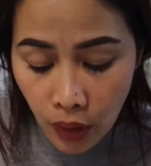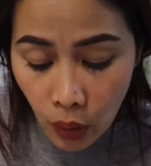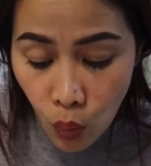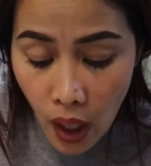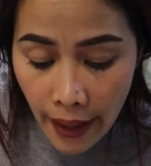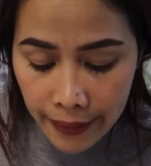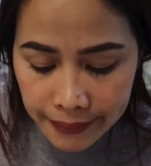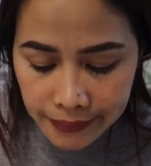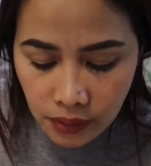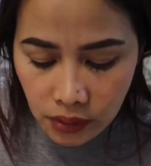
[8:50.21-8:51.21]

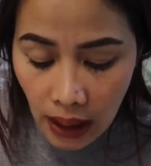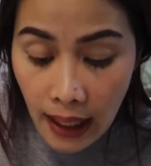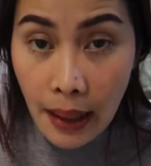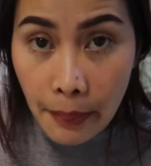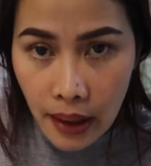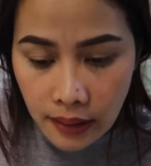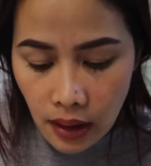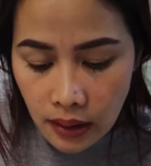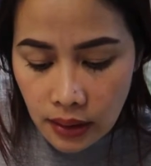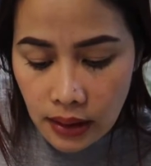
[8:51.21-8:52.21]
kuan talabat
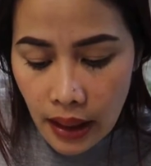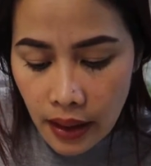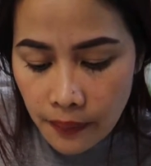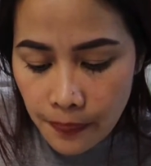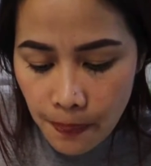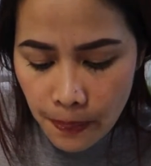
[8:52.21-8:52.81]
agngan